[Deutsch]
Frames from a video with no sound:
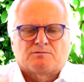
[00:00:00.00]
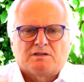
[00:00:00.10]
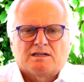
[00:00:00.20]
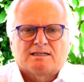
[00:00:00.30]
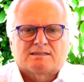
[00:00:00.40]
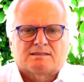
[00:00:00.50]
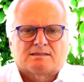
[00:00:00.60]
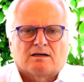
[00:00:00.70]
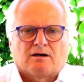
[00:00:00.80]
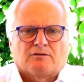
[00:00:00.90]

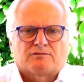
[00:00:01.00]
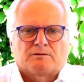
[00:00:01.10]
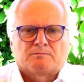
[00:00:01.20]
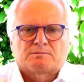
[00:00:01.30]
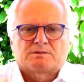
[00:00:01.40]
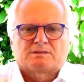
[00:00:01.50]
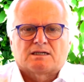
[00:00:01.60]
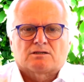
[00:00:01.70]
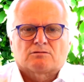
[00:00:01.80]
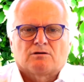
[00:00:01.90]
Vieles auf dem
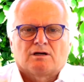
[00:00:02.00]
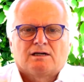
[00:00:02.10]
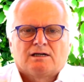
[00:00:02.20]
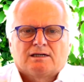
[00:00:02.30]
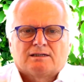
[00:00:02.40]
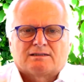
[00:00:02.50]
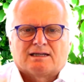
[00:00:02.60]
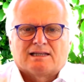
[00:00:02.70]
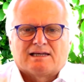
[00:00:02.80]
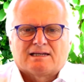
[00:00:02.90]
Sektor
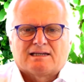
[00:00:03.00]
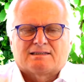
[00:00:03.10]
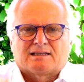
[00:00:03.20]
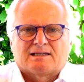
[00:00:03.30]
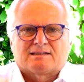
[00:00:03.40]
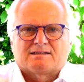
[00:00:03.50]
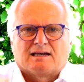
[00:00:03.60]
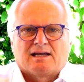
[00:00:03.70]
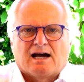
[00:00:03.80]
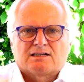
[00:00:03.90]
der Lehre trägt
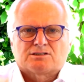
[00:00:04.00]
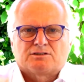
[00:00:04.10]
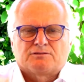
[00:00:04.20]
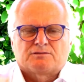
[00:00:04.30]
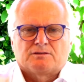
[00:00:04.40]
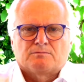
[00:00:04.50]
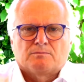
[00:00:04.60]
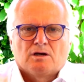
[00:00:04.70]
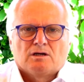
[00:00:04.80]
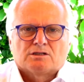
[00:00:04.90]
seine Handschrift im
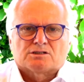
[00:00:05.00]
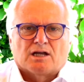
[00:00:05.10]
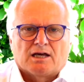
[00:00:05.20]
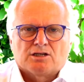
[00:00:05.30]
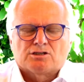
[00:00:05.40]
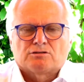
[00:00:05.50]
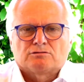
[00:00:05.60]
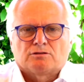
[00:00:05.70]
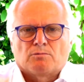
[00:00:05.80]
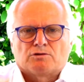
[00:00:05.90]
steirischen
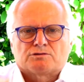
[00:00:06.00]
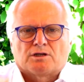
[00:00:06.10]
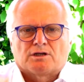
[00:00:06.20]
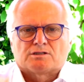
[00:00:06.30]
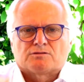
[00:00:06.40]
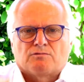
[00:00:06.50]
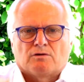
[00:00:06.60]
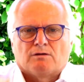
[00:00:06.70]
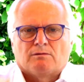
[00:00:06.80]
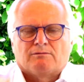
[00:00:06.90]
und im österreichischen
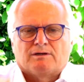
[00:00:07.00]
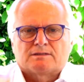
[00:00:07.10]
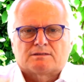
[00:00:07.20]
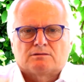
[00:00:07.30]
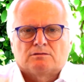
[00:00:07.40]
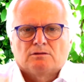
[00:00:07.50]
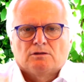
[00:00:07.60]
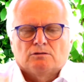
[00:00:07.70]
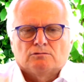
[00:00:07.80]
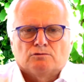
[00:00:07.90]
Feuerwehrwesen.
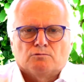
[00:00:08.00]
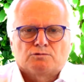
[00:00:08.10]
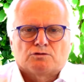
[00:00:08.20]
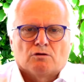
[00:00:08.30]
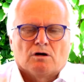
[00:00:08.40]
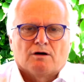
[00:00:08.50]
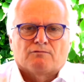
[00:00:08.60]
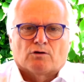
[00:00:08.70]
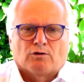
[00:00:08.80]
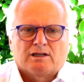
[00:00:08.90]
Und umso
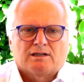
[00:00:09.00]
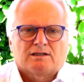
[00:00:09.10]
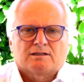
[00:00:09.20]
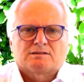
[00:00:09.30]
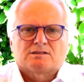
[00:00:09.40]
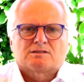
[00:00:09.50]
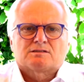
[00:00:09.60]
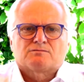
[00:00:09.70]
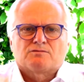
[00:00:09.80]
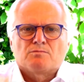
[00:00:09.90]
erfreulich ist
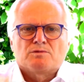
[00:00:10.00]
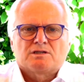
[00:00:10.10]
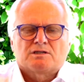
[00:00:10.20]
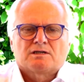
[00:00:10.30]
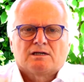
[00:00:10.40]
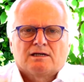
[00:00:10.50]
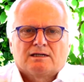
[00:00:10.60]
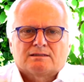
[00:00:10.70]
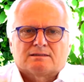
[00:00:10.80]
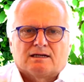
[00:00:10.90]
es für mich,
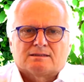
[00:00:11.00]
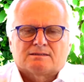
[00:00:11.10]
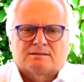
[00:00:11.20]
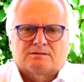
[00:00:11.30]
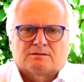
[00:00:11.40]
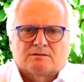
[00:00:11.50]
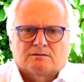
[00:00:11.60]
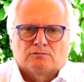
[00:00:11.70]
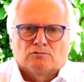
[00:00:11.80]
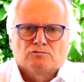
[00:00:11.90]
dass
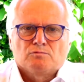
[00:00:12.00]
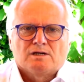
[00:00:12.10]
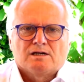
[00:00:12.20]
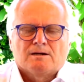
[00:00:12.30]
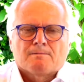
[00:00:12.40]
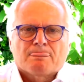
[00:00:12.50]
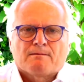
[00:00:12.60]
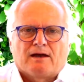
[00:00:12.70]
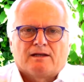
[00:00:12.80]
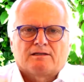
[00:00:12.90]
nunmehr
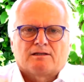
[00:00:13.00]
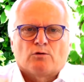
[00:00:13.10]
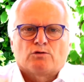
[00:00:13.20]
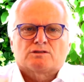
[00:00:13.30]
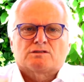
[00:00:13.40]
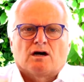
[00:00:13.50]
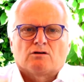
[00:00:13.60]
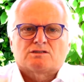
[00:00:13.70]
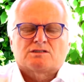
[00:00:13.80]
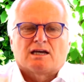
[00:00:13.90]
eine der höchsten
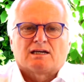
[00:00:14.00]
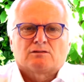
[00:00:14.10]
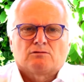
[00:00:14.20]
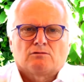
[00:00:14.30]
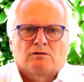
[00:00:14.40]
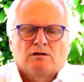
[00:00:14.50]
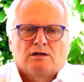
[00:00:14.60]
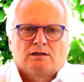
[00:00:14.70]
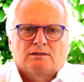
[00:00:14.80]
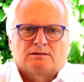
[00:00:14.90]
Auszeichnungen,
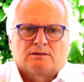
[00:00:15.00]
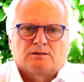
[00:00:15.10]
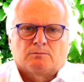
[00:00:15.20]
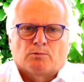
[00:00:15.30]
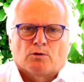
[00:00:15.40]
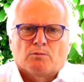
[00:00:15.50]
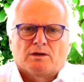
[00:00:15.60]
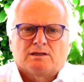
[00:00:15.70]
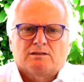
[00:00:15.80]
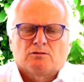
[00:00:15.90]
die
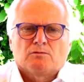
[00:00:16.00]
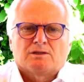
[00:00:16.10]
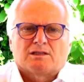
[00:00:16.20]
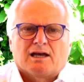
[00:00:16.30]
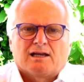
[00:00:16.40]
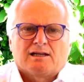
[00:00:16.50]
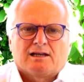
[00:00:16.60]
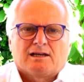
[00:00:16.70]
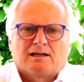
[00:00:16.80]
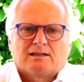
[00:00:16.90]

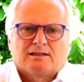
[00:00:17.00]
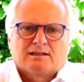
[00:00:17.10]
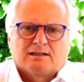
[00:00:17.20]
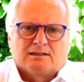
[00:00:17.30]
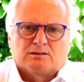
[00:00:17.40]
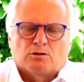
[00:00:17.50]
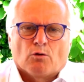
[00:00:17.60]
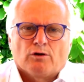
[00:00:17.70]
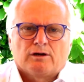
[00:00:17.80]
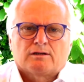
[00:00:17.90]
Promerito-Medaille in
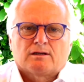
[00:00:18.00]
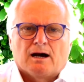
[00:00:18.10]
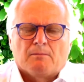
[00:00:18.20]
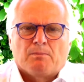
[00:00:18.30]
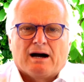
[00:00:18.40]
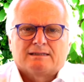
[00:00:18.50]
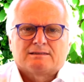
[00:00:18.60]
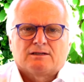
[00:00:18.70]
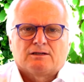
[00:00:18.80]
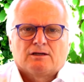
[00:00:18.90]
Gold am
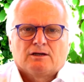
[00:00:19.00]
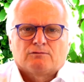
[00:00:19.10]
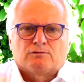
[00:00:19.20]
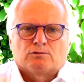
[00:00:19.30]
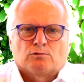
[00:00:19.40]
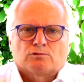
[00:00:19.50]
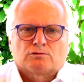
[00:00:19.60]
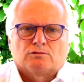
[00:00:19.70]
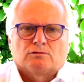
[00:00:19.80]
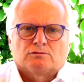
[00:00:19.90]
Bande für
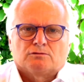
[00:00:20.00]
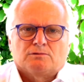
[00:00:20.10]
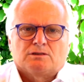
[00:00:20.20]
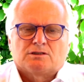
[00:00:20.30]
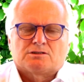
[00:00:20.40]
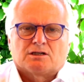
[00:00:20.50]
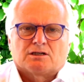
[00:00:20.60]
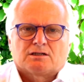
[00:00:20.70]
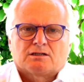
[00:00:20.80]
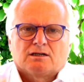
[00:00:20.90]
Dr. Otto
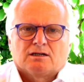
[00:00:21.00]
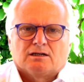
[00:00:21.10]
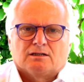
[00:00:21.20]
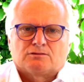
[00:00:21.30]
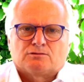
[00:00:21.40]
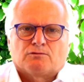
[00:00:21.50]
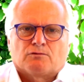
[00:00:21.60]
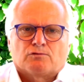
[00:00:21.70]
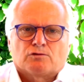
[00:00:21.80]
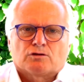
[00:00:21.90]
Wiedecek äh, zur
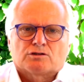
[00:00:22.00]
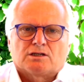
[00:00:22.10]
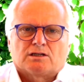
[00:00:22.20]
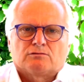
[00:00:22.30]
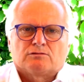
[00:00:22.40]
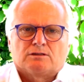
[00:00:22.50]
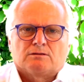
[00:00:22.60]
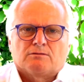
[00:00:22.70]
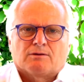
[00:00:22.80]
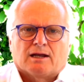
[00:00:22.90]
Verfügung steht und
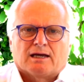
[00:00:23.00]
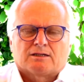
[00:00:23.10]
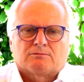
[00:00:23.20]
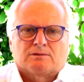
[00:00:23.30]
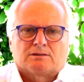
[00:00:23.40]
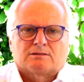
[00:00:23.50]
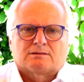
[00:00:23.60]
ihnen überreicht wird.